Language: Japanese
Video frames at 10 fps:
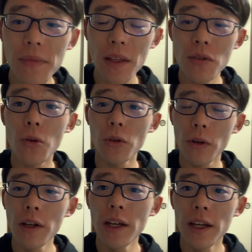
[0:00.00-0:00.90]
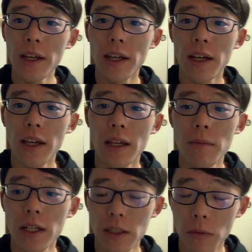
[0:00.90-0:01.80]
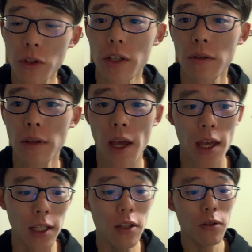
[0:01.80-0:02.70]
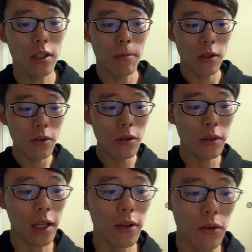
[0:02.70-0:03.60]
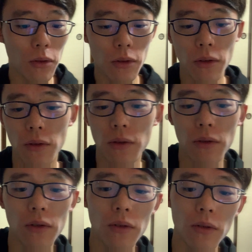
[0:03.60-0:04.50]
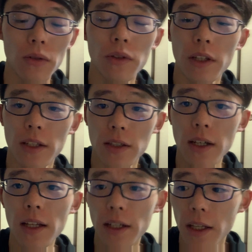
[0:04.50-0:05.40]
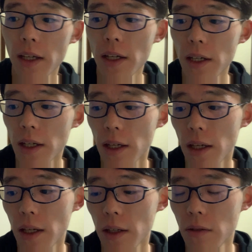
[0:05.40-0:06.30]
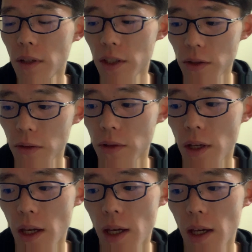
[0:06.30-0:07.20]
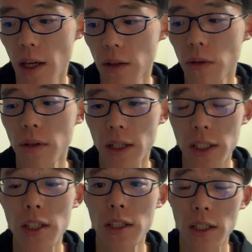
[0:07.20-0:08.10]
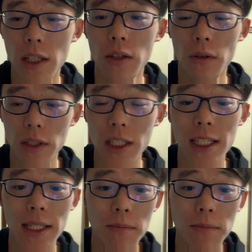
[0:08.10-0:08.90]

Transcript: そこの、えー、今、死亡している、えー、企業様の担当ということでですね、かなり、えー、詳しく、えー、というか、真摯にという、親